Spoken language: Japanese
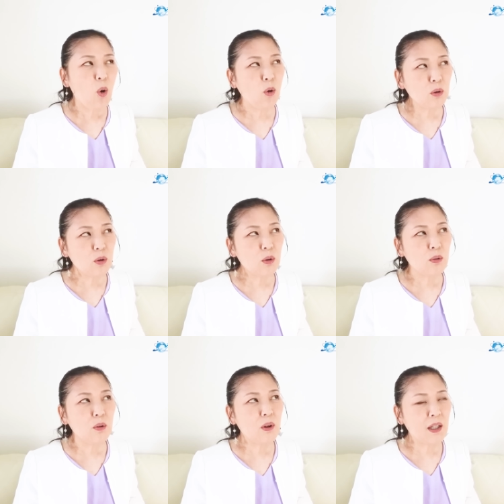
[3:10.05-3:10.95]
本
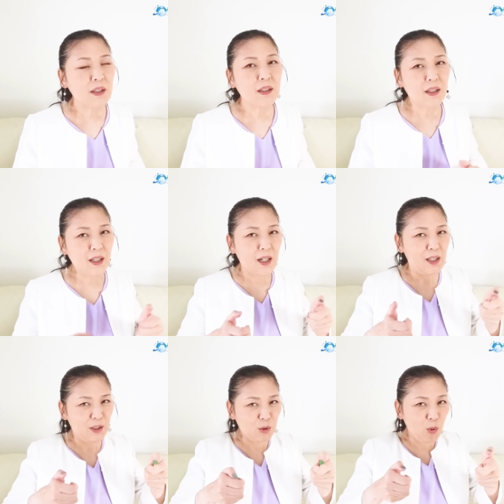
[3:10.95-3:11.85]
当のあなた
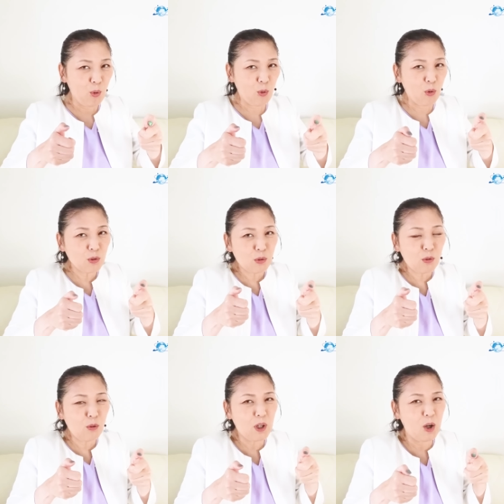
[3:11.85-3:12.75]
が、こう、
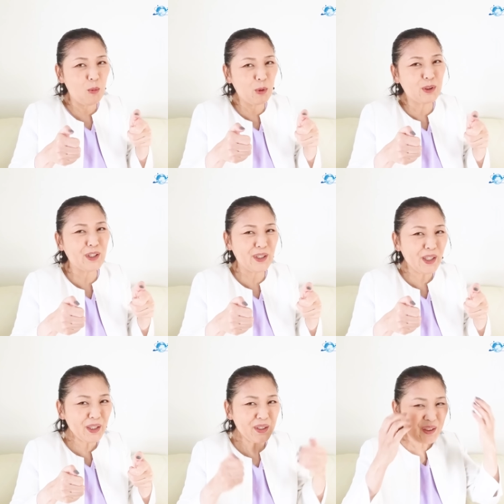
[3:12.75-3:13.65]
コントローラーを持って
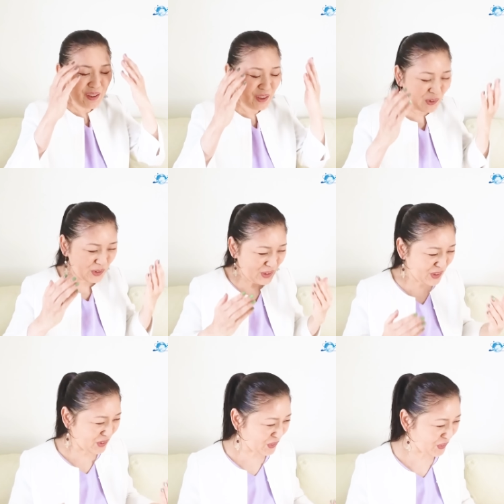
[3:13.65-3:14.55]
ね、で、こっ
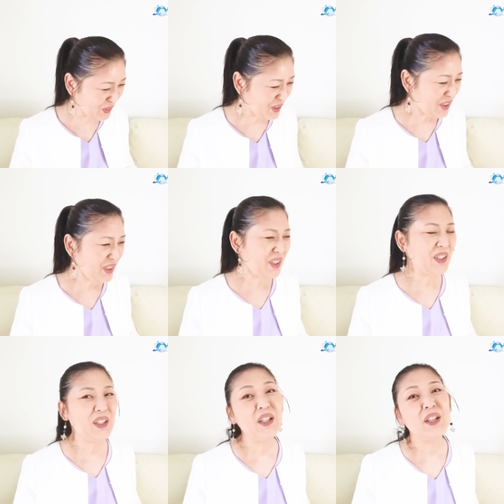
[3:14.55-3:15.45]
ちの、えー、